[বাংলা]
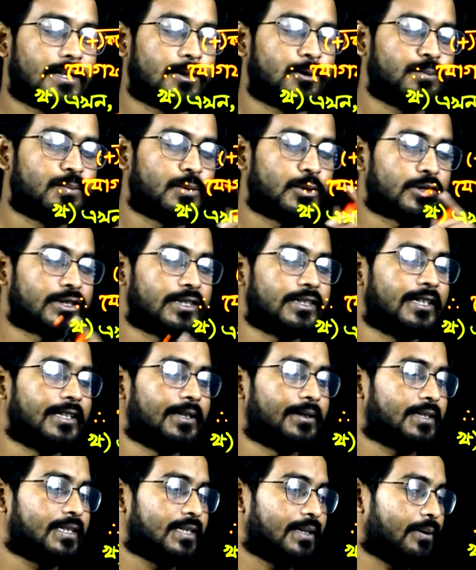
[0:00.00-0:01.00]
কারণ প্রশ্নে
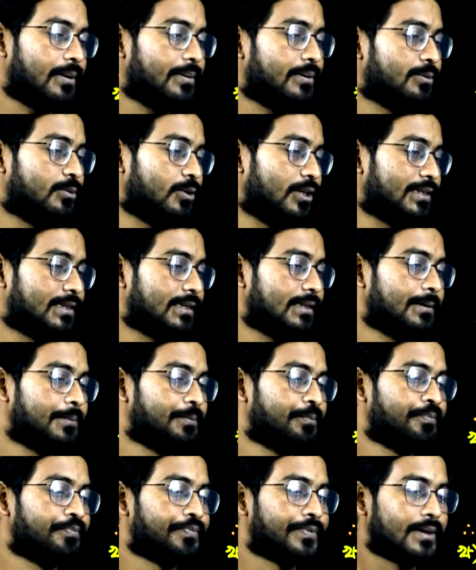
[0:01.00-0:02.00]
সেভাবে বলেছে
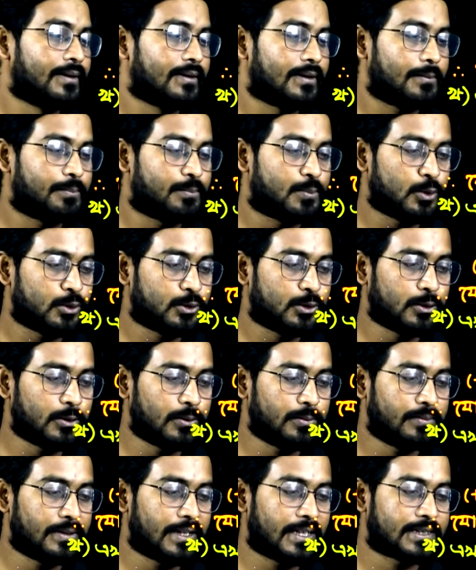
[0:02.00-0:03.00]
তো
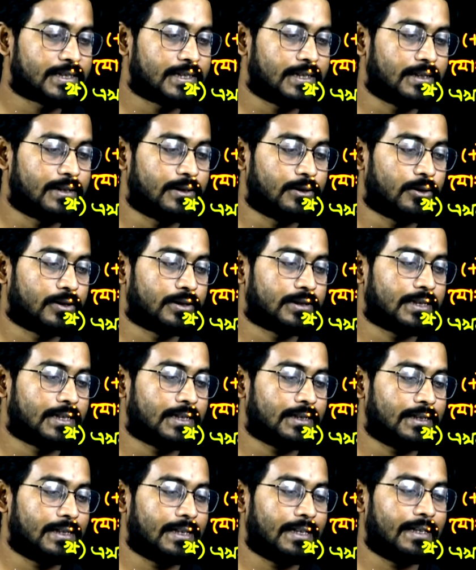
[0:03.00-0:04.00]
প্রথম রাশির
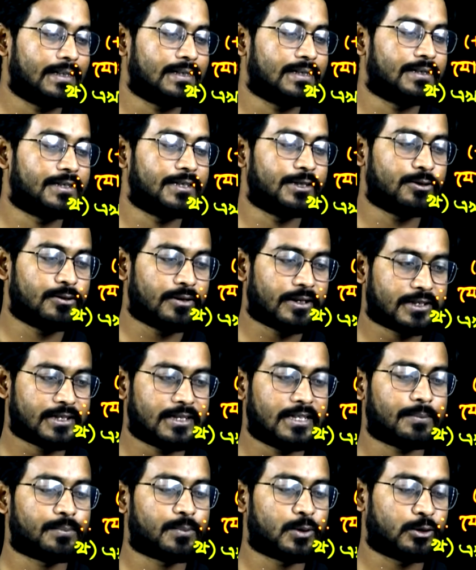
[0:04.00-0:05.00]
অর্থাৎ এই যে দ্বিতীয়
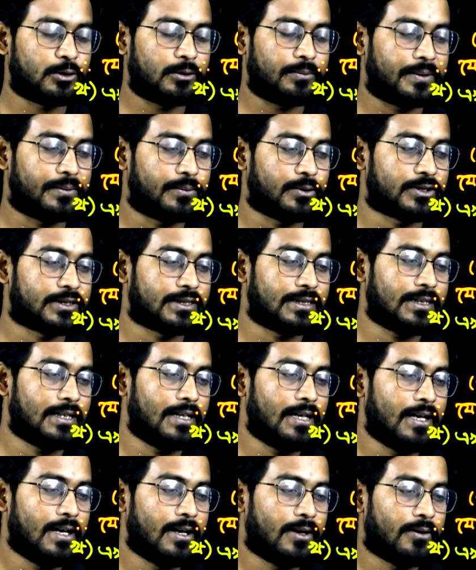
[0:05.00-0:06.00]
রাশিটা প্রথমে বসছে
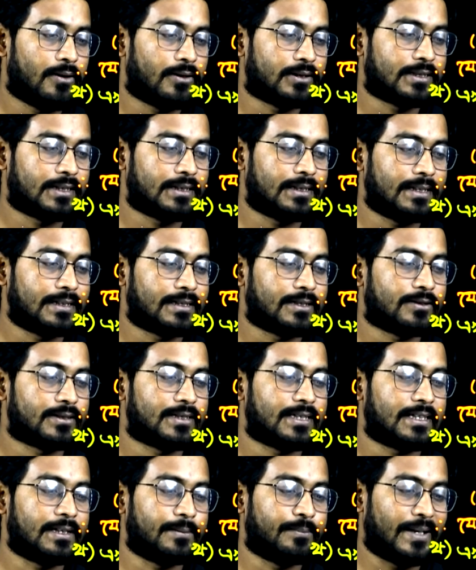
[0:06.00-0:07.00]
অর্থাৎ এটা
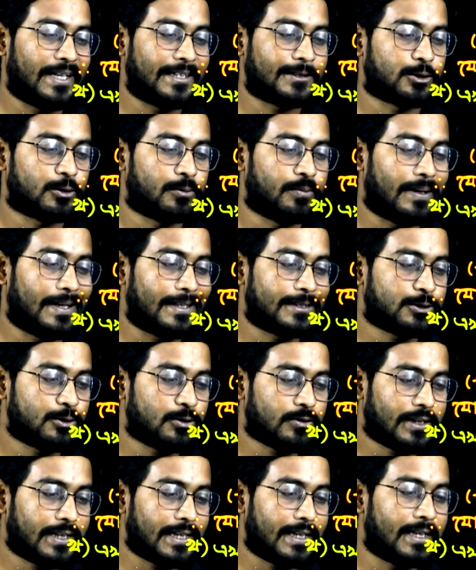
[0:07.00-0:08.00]
হচ্ছে কি ভাজক
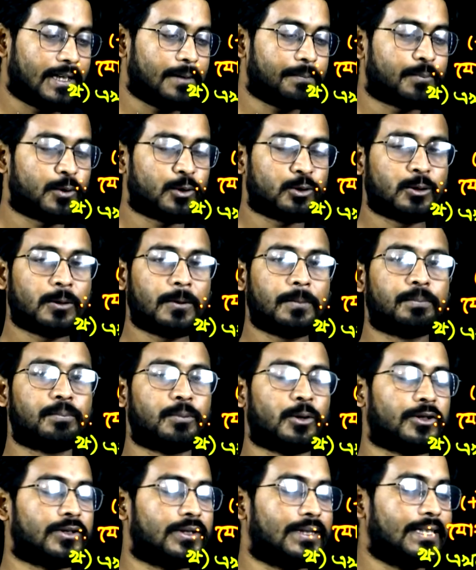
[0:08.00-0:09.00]
ভাজকের প্রথম
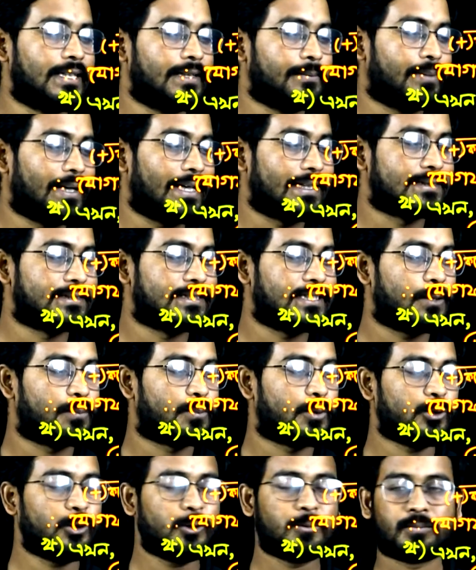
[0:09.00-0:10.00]
পদ দিয়ে ভাজ্যের
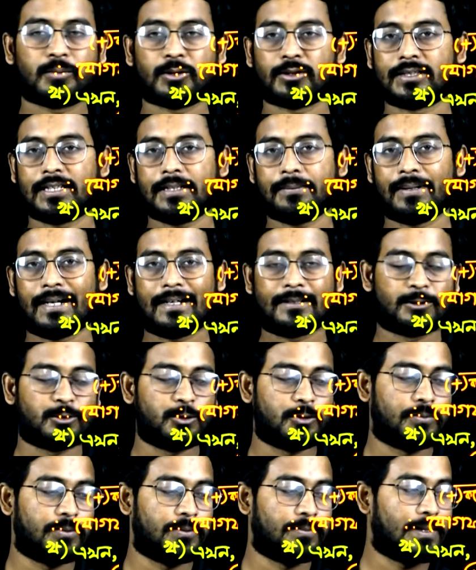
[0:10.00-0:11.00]
প্রথম পদকে ভাগ
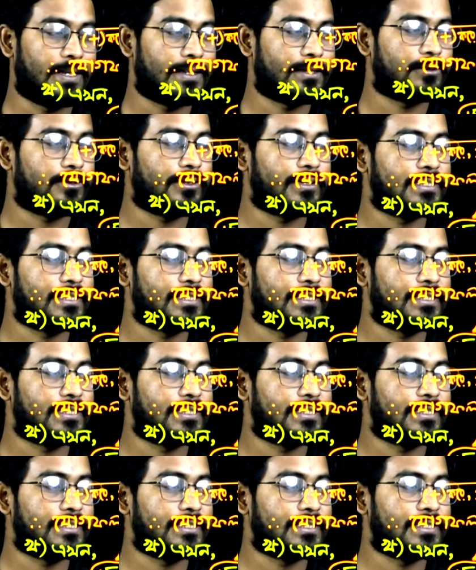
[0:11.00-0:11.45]
করব ভাগ করে